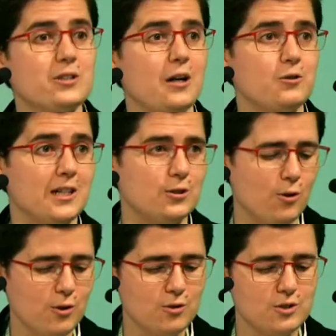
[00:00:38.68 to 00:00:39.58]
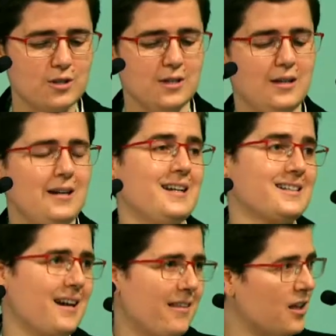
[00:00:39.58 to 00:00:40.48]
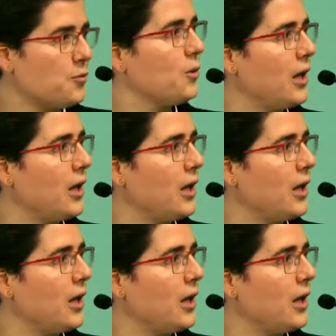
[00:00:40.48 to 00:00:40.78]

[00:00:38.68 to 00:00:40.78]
daros a todos las gracias por